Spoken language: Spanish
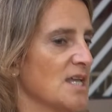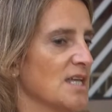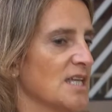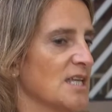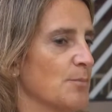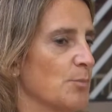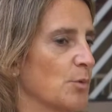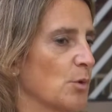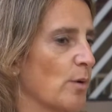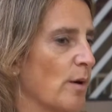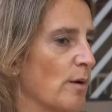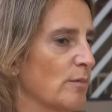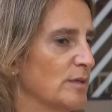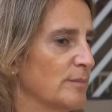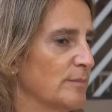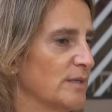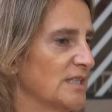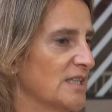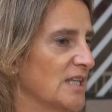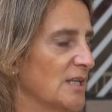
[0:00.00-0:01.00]
y
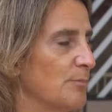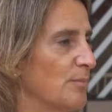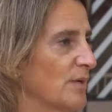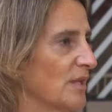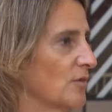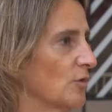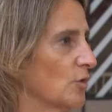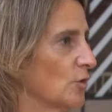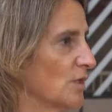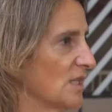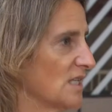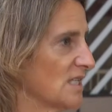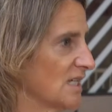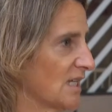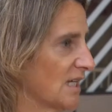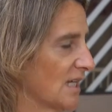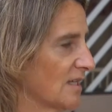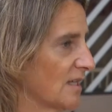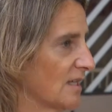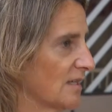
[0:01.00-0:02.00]
probablemente el precio de
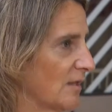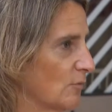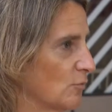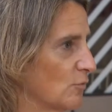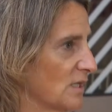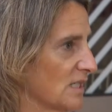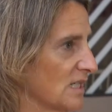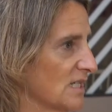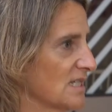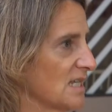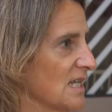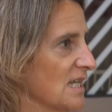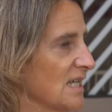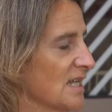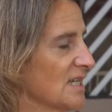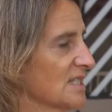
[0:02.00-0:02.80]
llegada de aduanas